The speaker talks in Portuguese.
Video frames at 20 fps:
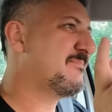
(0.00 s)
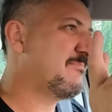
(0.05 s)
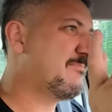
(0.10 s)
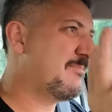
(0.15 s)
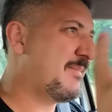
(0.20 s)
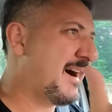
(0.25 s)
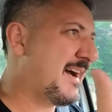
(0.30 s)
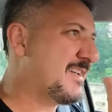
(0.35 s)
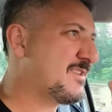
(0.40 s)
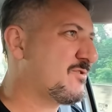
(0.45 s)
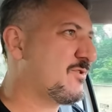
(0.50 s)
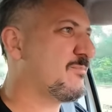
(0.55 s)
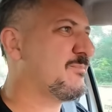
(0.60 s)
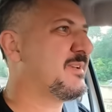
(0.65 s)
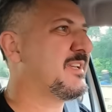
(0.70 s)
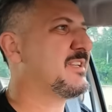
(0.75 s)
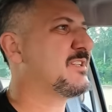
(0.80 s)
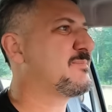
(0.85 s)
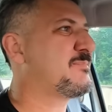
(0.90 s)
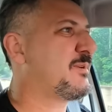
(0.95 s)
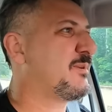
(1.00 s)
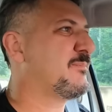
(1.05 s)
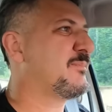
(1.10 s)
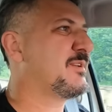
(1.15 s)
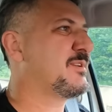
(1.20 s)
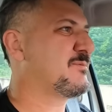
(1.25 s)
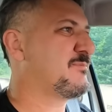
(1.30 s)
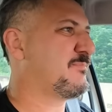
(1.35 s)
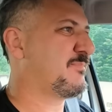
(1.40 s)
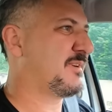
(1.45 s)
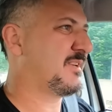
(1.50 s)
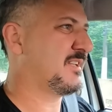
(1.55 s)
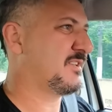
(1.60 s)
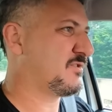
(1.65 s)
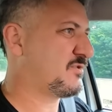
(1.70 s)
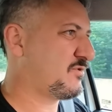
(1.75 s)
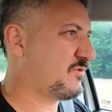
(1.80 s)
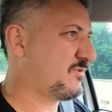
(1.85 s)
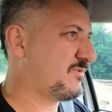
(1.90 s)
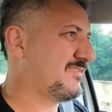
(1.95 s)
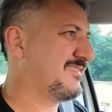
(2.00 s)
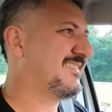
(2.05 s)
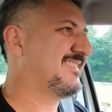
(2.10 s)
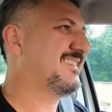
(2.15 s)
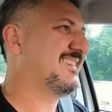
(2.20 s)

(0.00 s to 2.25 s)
mais ou menos pelo mesmo preço.